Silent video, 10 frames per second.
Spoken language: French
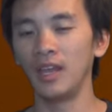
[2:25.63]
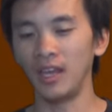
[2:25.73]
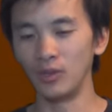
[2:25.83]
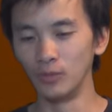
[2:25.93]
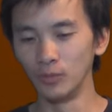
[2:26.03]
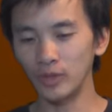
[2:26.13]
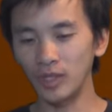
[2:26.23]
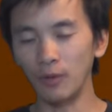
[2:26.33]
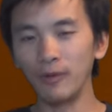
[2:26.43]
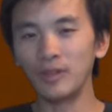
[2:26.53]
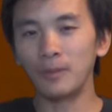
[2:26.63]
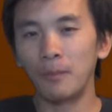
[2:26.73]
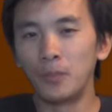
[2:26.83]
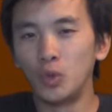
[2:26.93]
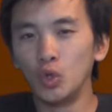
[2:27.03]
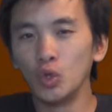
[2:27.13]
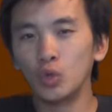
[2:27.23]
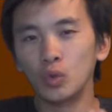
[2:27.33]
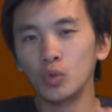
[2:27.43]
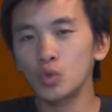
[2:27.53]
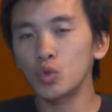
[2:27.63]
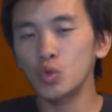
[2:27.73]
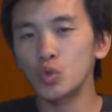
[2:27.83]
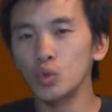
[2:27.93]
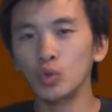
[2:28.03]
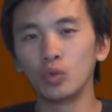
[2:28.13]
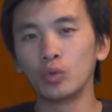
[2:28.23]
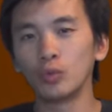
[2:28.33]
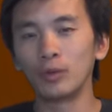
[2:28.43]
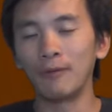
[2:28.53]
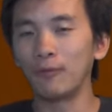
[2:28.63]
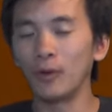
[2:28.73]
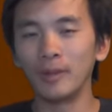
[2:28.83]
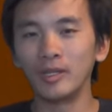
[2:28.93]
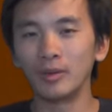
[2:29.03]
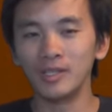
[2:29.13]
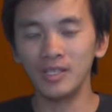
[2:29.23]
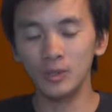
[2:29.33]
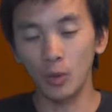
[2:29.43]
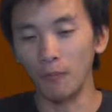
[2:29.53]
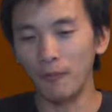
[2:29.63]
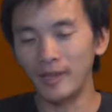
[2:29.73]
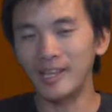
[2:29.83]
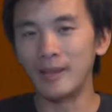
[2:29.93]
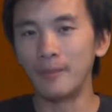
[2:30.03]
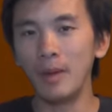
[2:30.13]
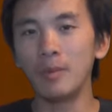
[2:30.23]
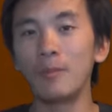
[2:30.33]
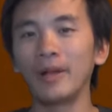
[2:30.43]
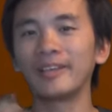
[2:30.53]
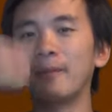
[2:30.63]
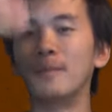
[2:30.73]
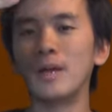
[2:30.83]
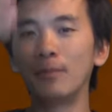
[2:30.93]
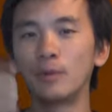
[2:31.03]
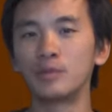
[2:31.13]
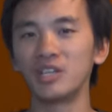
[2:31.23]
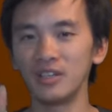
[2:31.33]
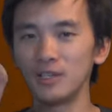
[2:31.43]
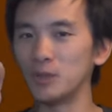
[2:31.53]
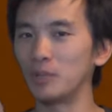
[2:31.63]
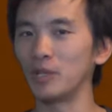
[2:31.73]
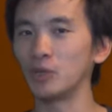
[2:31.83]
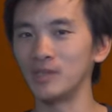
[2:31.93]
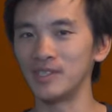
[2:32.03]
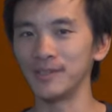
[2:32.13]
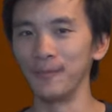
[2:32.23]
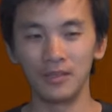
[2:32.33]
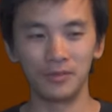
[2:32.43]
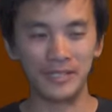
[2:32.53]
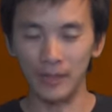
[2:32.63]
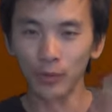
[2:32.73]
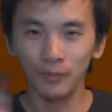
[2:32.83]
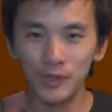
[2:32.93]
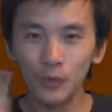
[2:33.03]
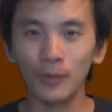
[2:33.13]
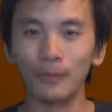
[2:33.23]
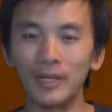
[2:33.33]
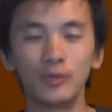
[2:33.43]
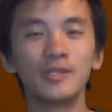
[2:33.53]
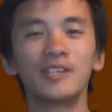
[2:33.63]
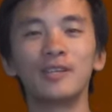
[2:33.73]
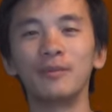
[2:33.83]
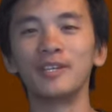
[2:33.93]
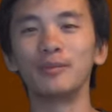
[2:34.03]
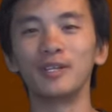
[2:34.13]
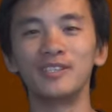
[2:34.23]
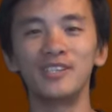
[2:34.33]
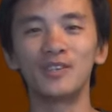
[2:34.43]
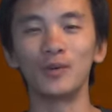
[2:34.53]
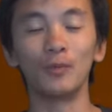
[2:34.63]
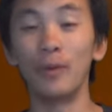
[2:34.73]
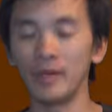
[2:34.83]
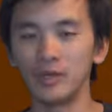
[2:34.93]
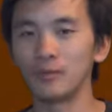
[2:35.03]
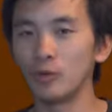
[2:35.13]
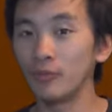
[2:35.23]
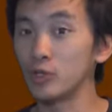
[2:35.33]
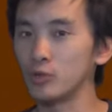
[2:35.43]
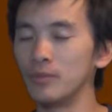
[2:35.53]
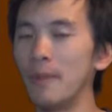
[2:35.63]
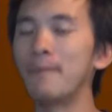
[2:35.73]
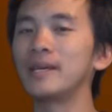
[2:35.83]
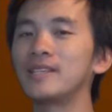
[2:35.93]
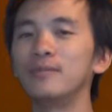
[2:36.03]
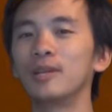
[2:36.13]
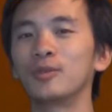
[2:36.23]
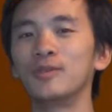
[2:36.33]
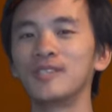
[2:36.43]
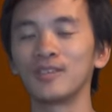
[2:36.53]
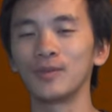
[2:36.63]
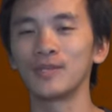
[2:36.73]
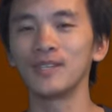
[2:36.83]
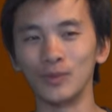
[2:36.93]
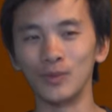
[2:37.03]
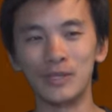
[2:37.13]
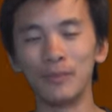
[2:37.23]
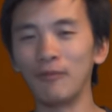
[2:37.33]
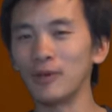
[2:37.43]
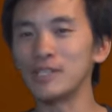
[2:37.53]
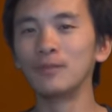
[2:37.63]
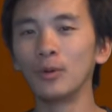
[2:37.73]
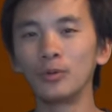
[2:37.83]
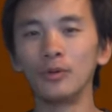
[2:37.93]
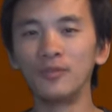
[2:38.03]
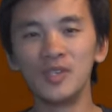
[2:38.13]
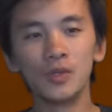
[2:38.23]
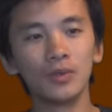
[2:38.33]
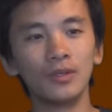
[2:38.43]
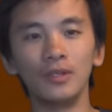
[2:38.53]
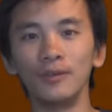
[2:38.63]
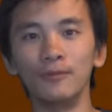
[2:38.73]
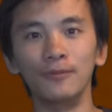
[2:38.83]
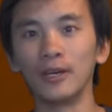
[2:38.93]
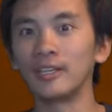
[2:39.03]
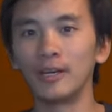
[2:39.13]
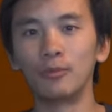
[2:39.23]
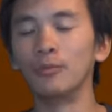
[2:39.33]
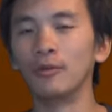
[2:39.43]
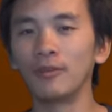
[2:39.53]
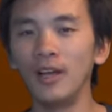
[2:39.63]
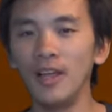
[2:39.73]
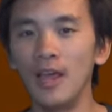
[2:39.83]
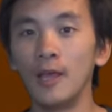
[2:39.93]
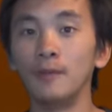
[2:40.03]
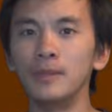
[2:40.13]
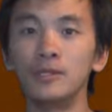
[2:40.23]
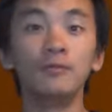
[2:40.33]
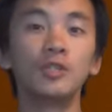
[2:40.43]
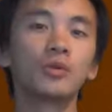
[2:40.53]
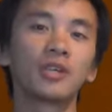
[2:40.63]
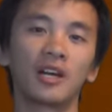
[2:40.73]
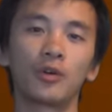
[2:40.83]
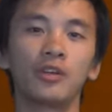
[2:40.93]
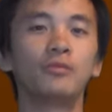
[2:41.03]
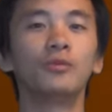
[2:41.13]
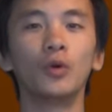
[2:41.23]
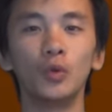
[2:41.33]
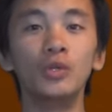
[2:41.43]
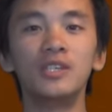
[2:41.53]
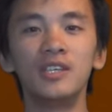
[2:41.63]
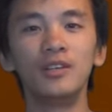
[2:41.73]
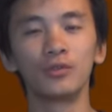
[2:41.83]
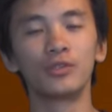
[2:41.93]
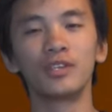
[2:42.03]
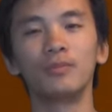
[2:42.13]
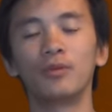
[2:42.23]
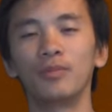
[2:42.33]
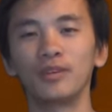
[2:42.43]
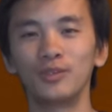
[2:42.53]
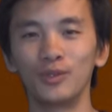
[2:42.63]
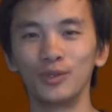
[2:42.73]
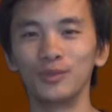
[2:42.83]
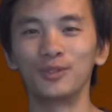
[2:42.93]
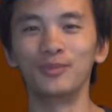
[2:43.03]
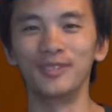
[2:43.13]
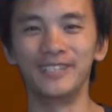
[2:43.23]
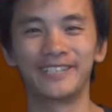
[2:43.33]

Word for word: Et de montrer qu'en fait, deux constructions qu'on a fait en mathématiques sont en fait les mêmes et parlent d'un même objet euh, platonicien c'est un peu une vision platonicienne des mathématiques. Euh, moi personnellement, en fait, je suis même pas si platonicien que ça. Donc c'est pas forcément une vision euh, véritablement vraie, mais c'est une vision qui est incroyablement utile en tout cas pour parler de l'homotopie.